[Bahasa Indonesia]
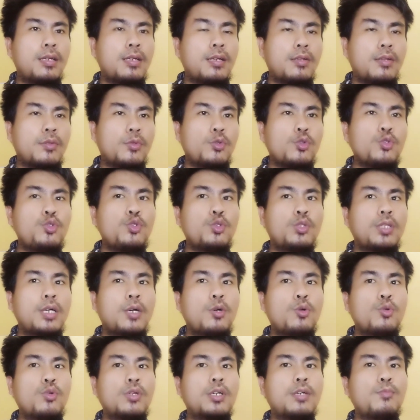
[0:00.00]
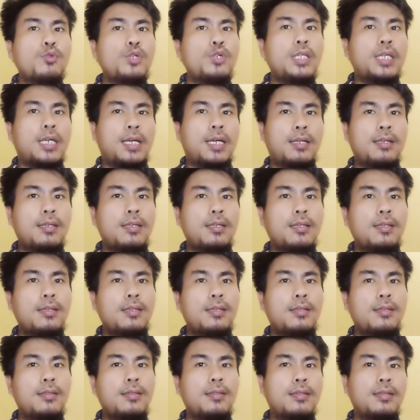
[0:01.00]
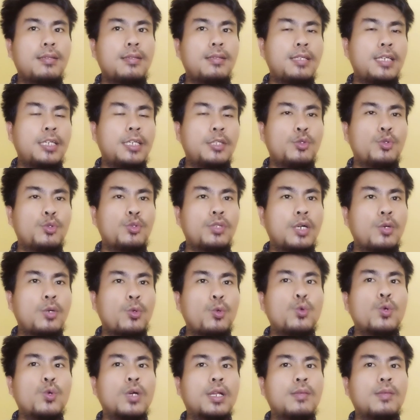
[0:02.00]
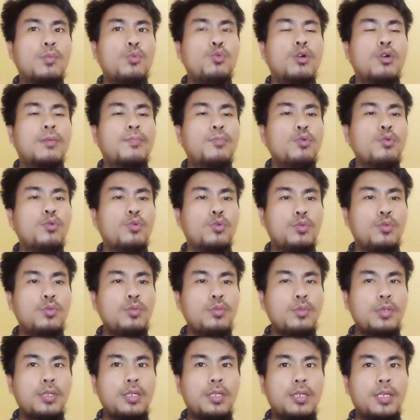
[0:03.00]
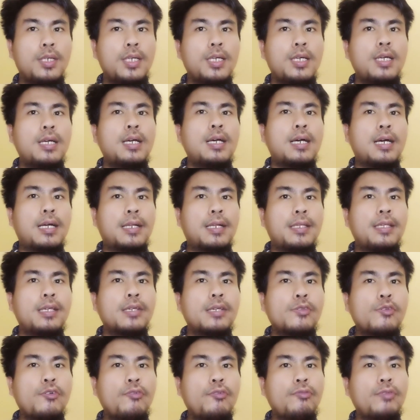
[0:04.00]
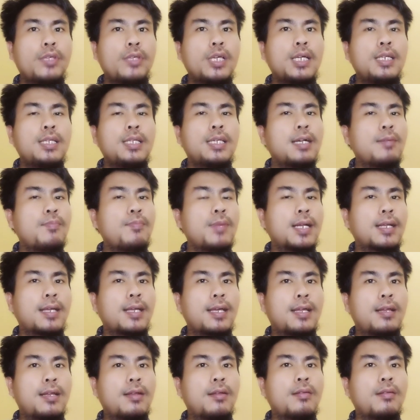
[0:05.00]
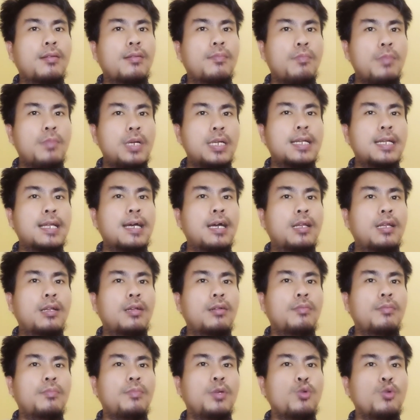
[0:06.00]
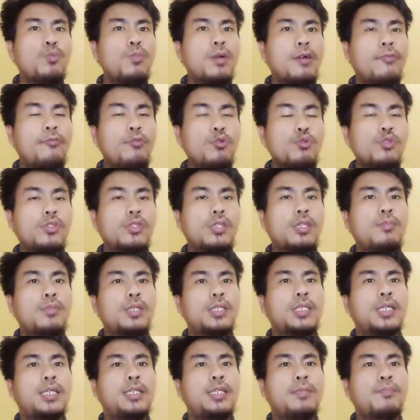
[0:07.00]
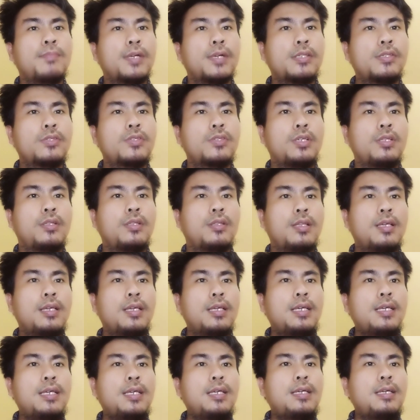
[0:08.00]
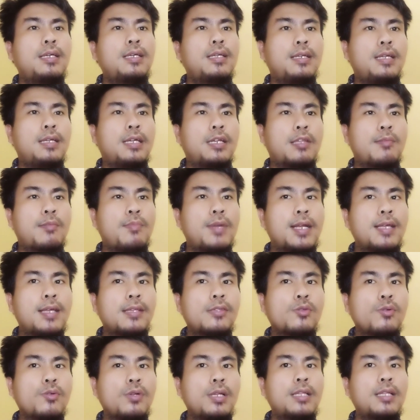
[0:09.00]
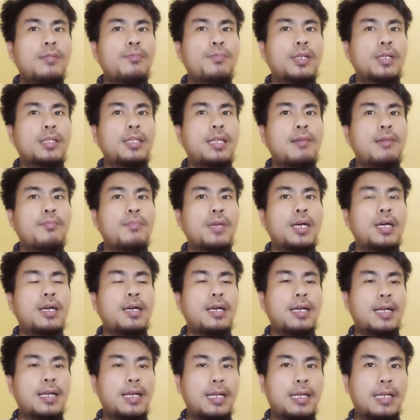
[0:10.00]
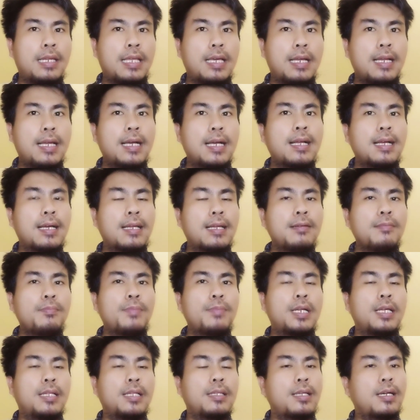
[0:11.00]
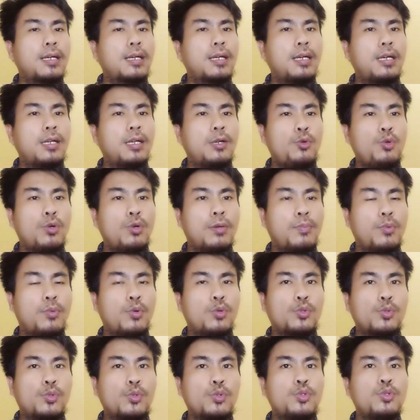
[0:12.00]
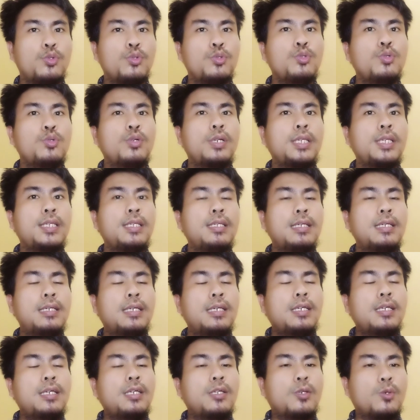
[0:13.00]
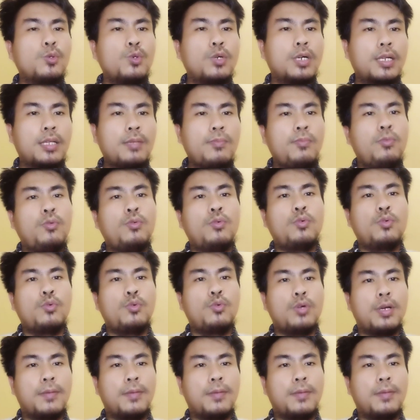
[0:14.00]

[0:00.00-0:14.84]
Tujuh tahun kemudian, yaitu tahun 2020, Hagia Sophia dikabarkan benar berubah fungsi menjadi masjid dan ibadah sholat pertama akan diadakan pada tanggal 27 Juli 2020.